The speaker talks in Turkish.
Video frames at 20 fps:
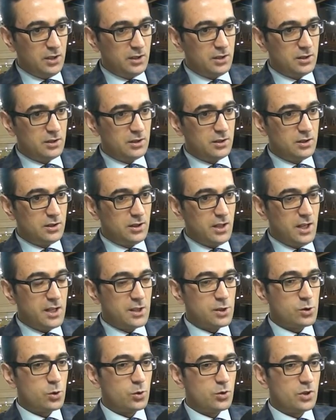E,
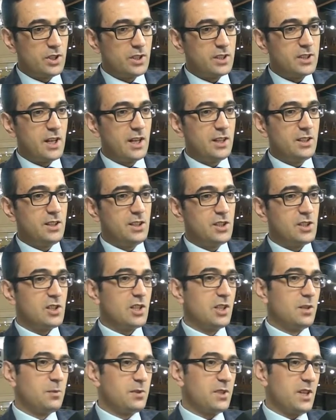en sonunda da kendi iş
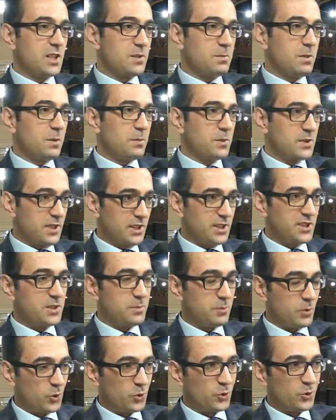yerimizi açmak bize
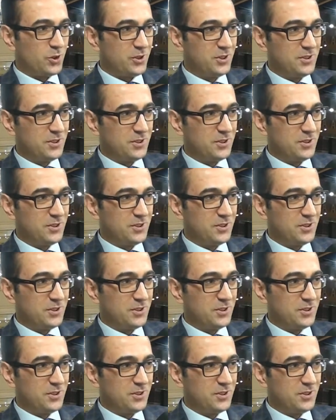nasip oldu.